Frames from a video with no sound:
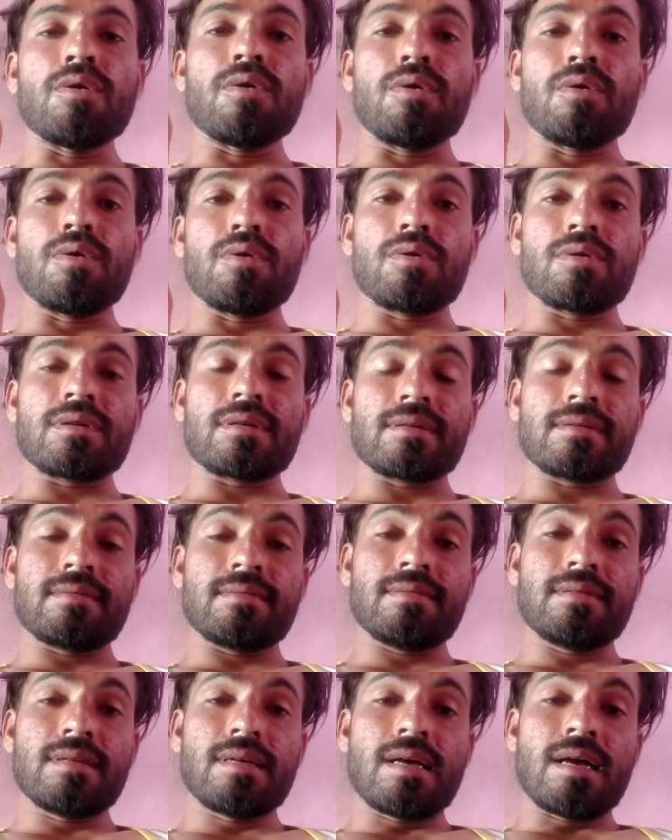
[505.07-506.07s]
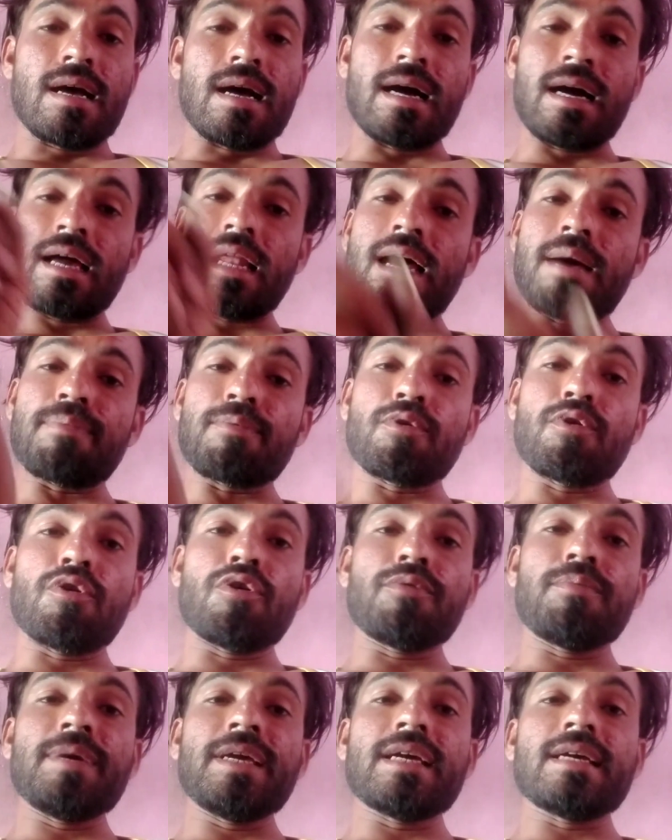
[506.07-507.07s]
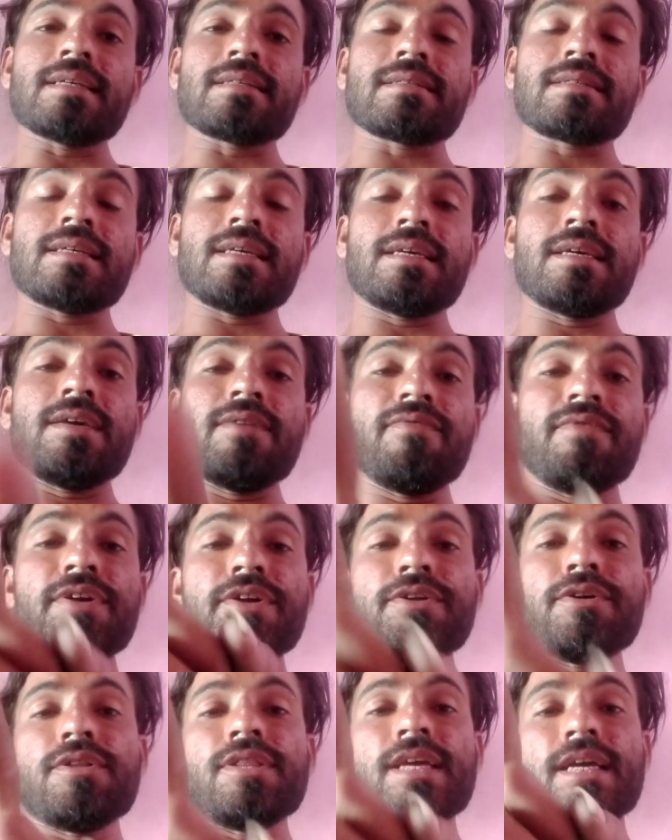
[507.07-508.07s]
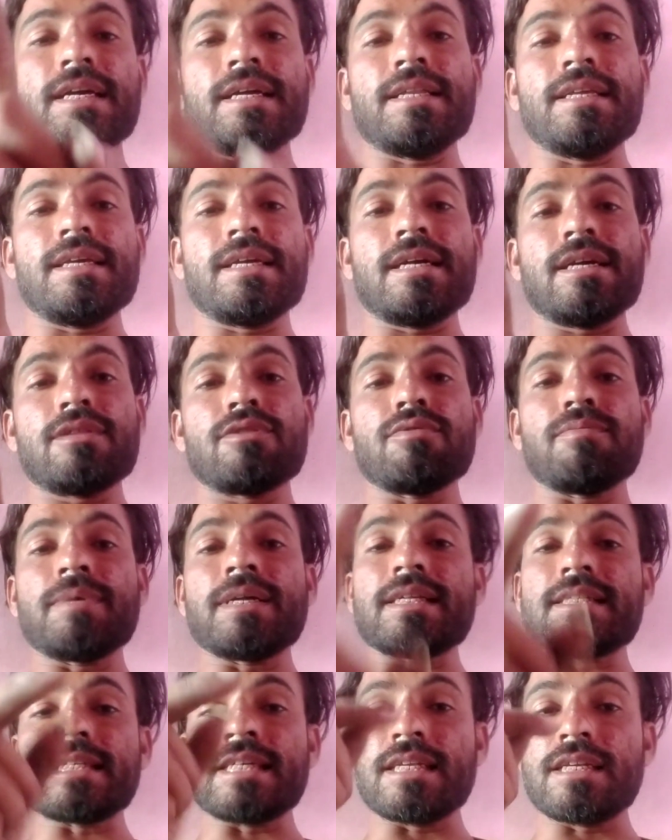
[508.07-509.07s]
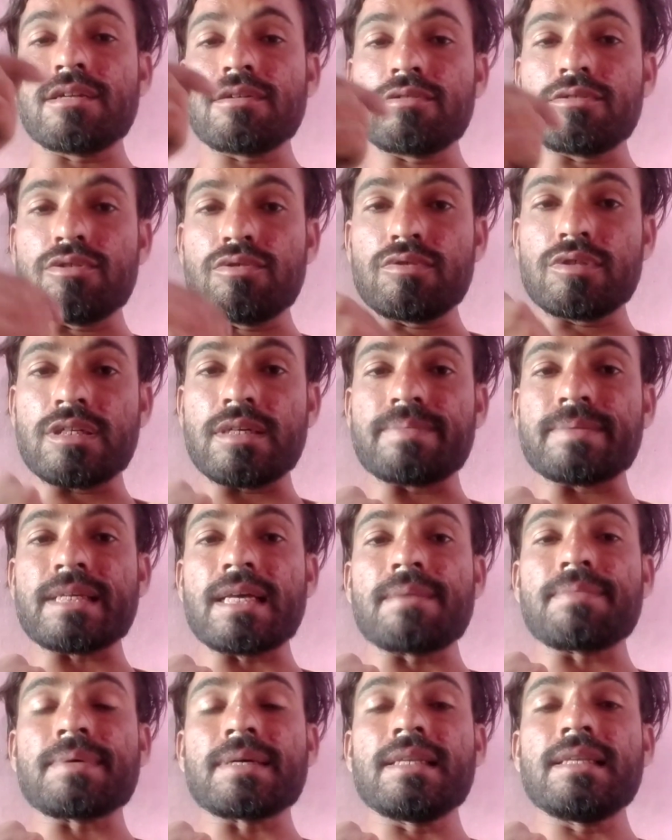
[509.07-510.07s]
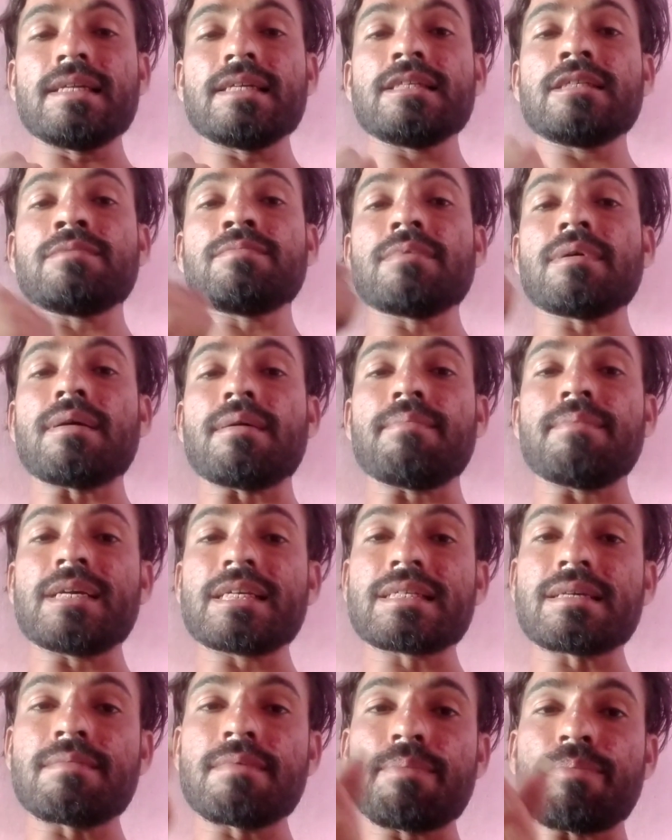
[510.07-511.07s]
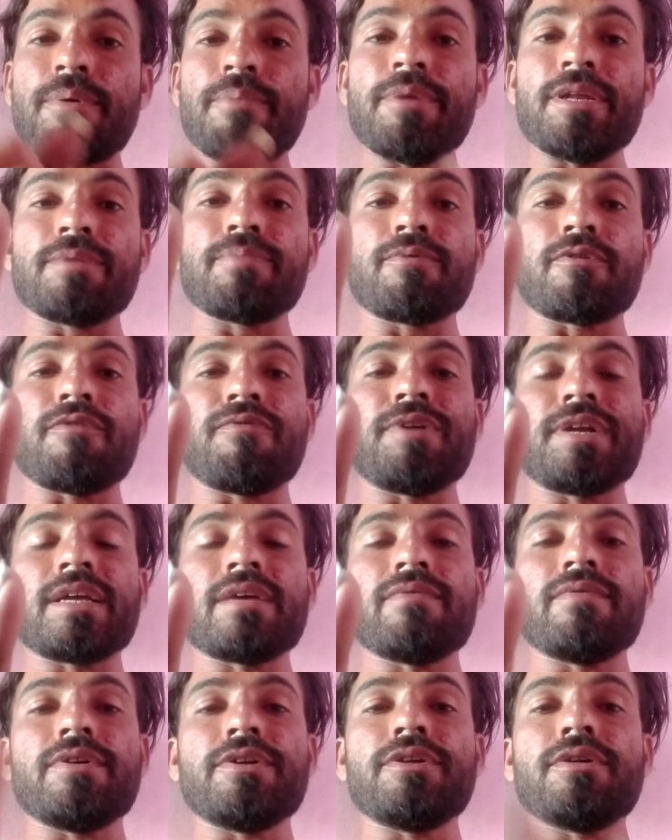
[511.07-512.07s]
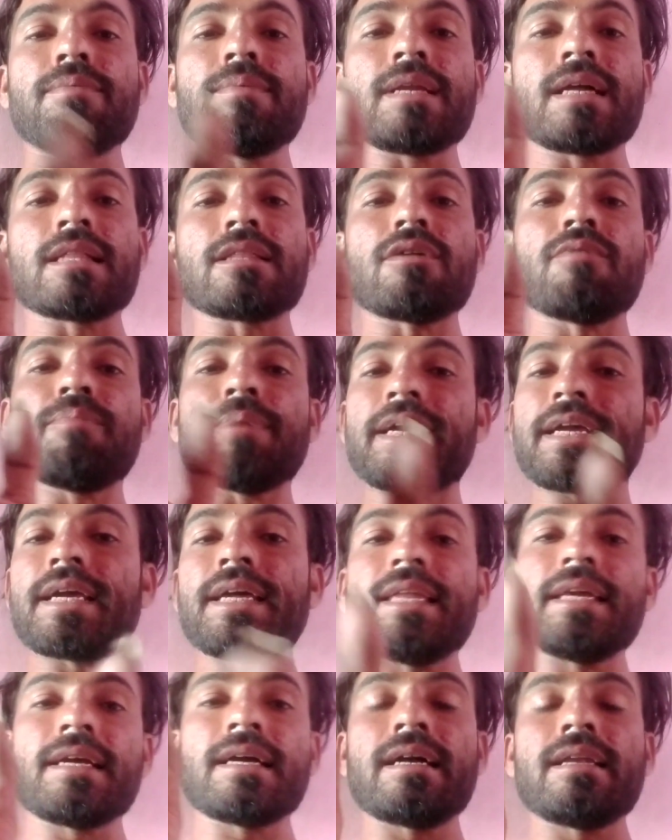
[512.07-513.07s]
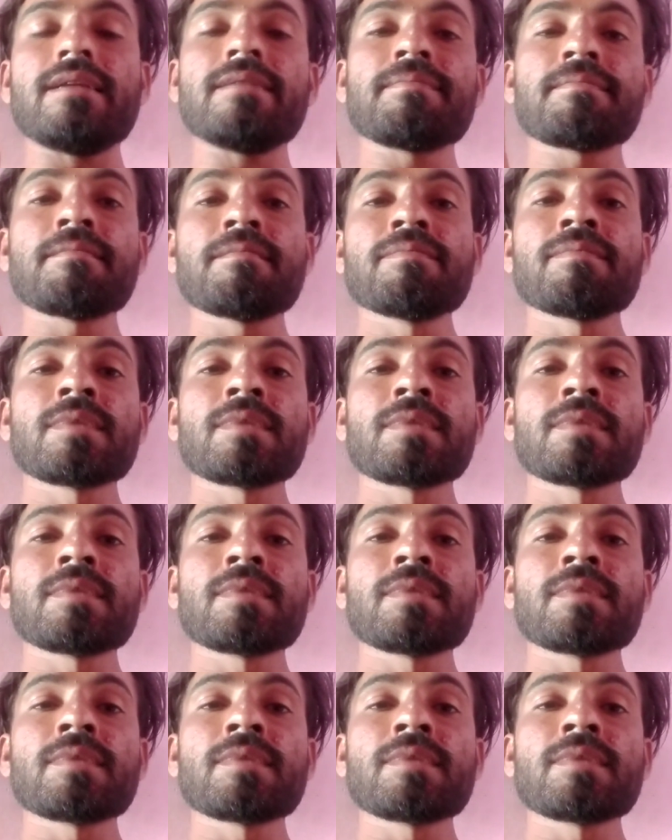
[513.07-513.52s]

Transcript: और अगर आपको और भी ऐसी ही वीडियो देखनी है तो मेरे चैनल को ज़रूर सब्सक्राइब कर ले जिसमें हमेशा मैं पब्लिक प्रॉफिट की वीडियो बनाता हूँ मैकेनिकल